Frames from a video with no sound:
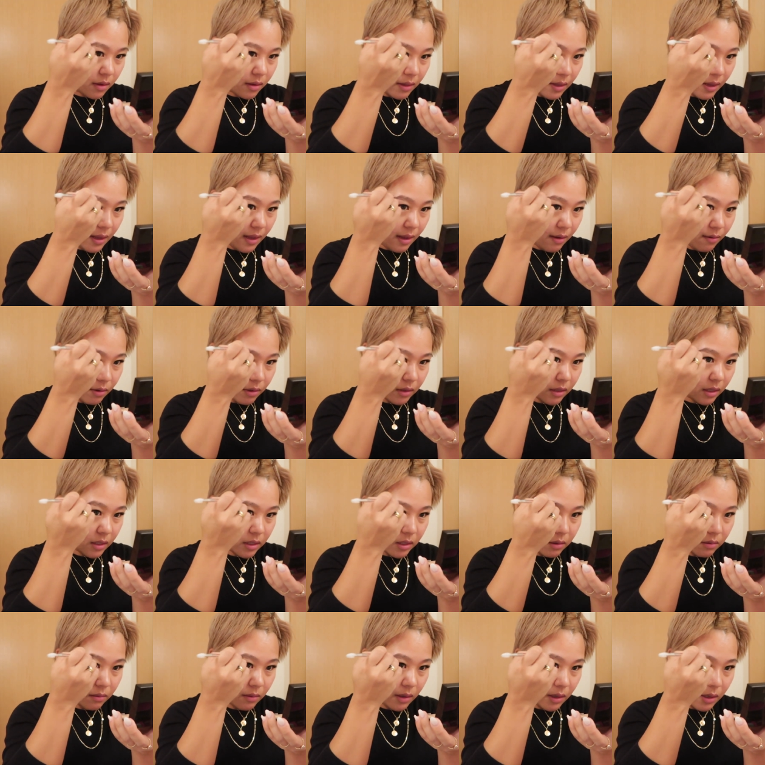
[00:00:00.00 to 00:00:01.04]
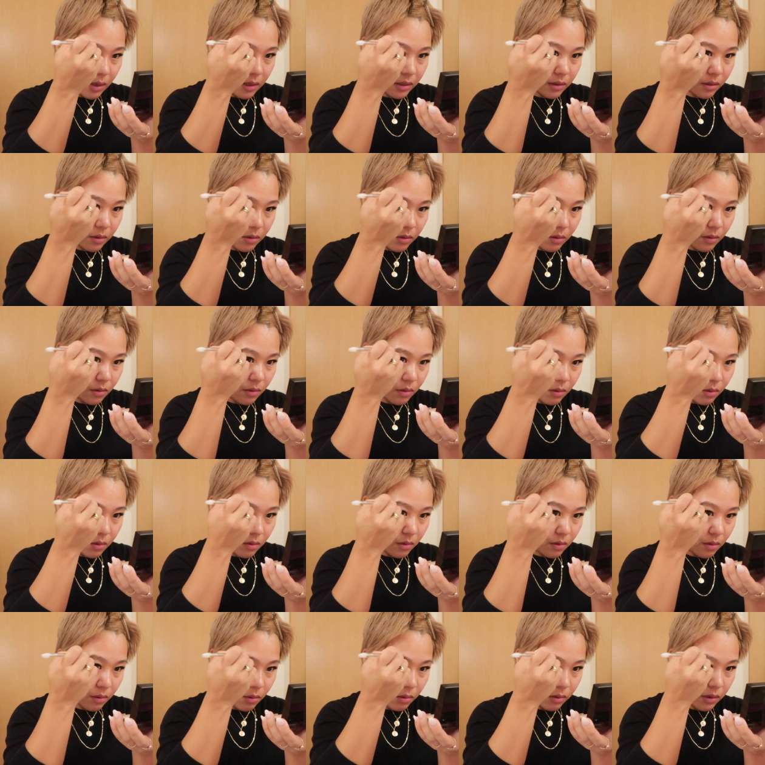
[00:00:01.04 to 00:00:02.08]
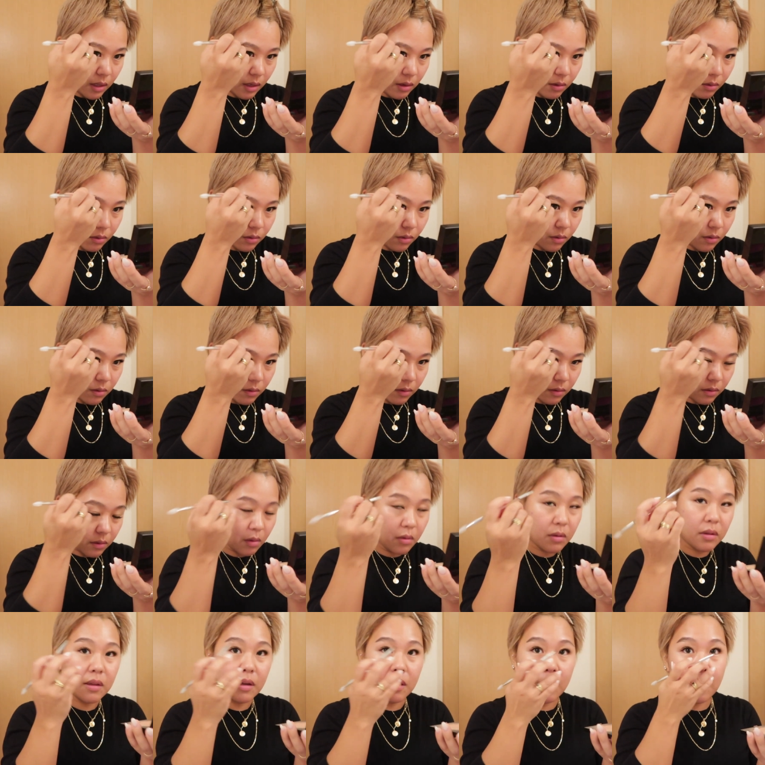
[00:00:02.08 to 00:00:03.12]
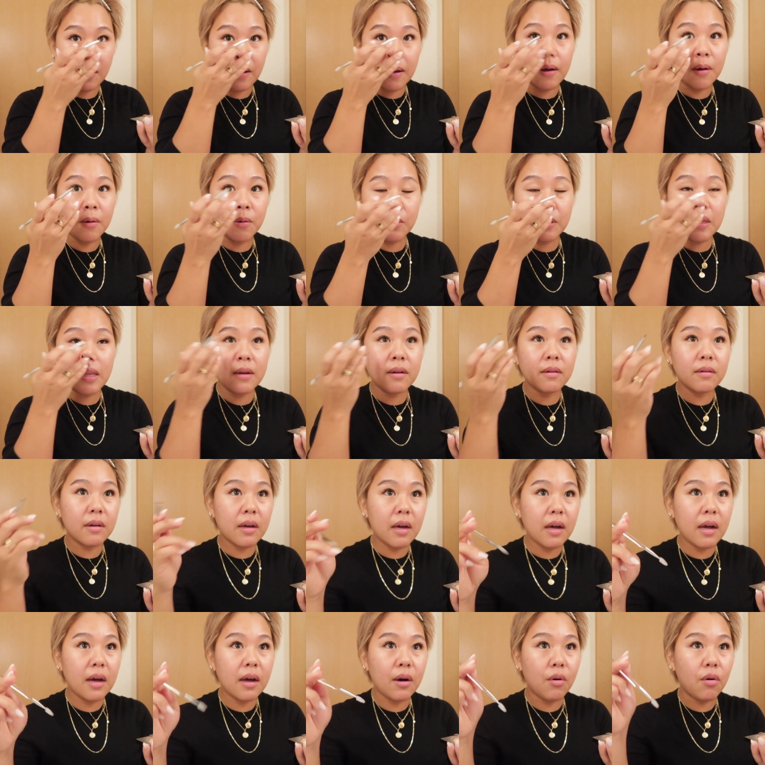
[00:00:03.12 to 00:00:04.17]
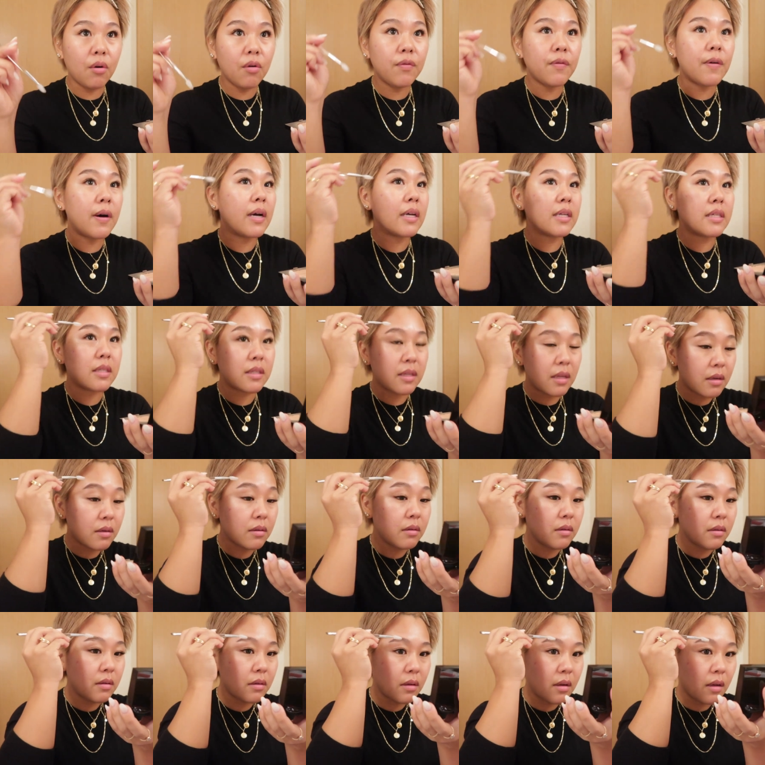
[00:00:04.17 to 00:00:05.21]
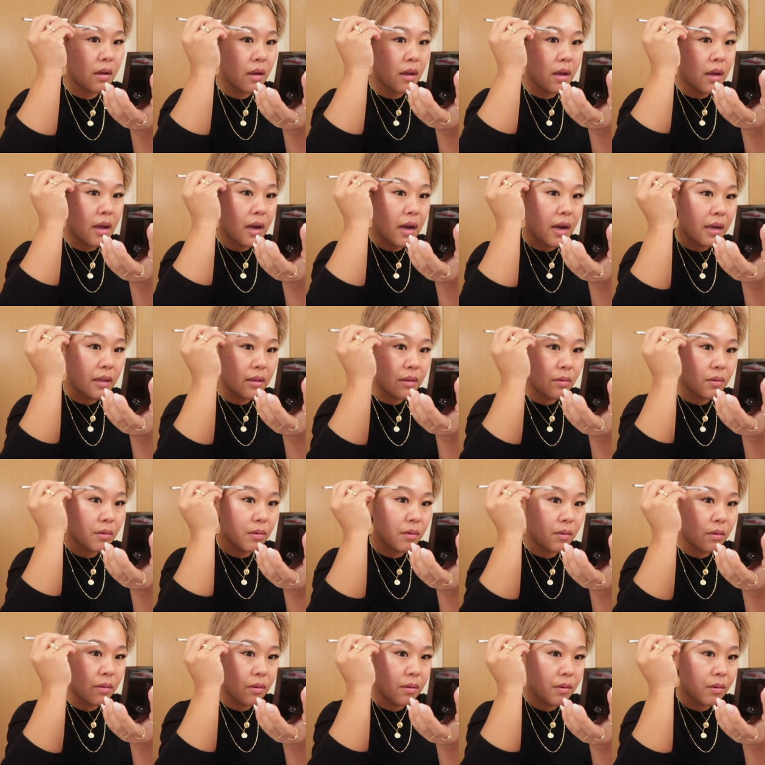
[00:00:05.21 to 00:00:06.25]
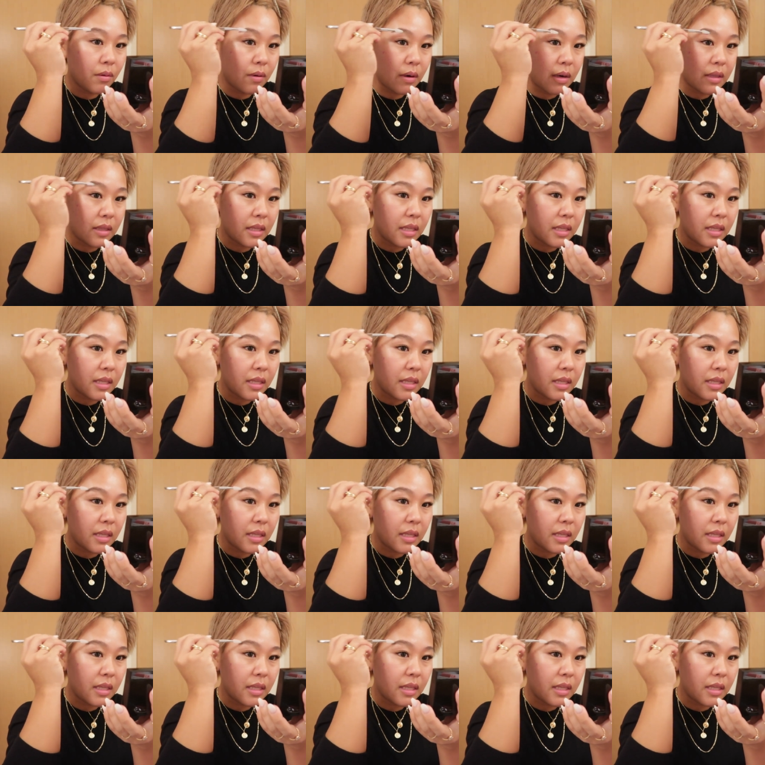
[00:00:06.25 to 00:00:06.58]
で私はそのホテルを取ったからホテルがオファーしてるあのー、ほら